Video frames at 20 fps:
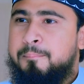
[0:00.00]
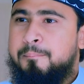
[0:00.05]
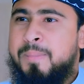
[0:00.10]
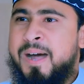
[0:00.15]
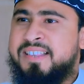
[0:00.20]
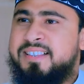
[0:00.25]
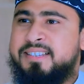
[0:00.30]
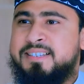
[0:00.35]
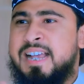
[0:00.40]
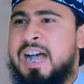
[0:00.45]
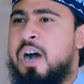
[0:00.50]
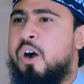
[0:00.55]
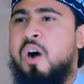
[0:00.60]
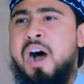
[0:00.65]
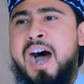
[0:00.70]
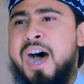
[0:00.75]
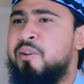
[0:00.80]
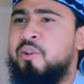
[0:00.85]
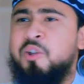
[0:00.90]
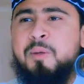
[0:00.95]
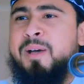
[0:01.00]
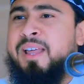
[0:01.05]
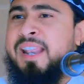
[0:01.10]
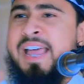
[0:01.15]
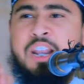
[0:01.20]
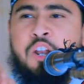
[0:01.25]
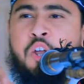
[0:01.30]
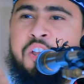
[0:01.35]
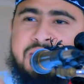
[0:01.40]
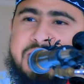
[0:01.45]
বাচ্চা হওয়ানোর
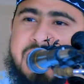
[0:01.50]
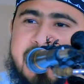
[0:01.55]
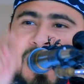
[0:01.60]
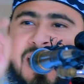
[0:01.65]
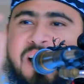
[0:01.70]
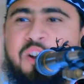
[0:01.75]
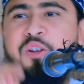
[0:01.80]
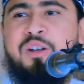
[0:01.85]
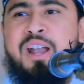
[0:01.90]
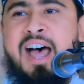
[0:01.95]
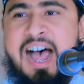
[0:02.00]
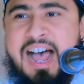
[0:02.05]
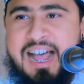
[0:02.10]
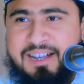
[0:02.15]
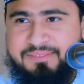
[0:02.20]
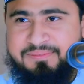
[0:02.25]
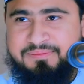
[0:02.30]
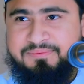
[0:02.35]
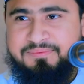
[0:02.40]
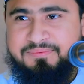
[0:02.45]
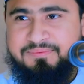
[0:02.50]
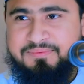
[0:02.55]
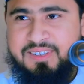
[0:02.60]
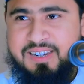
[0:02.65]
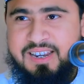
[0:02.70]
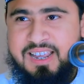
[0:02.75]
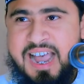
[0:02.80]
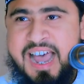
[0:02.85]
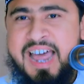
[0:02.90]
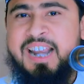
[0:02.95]
বেলায় লজ্জা লাগলো না
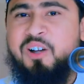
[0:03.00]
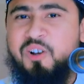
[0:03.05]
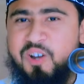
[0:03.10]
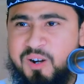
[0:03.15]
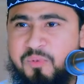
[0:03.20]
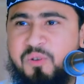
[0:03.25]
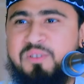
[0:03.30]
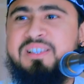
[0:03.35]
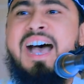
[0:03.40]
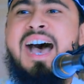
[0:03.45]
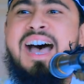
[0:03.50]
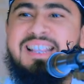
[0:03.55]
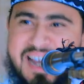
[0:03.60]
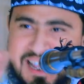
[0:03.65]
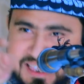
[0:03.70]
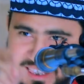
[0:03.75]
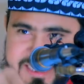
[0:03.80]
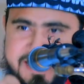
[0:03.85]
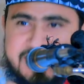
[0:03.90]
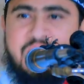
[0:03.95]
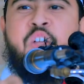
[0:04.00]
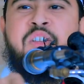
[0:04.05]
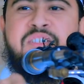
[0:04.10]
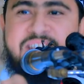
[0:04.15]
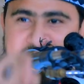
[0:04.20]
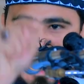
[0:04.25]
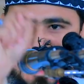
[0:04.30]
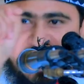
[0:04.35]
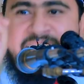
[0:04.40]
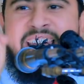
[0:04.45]
আর এখন বুঝে আজান দিতে
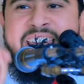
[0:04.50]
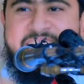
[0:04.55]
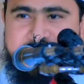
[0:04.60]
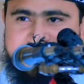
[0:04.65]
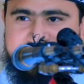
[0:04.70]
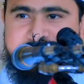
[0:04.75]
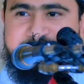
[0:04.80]
লজ্জা লাগে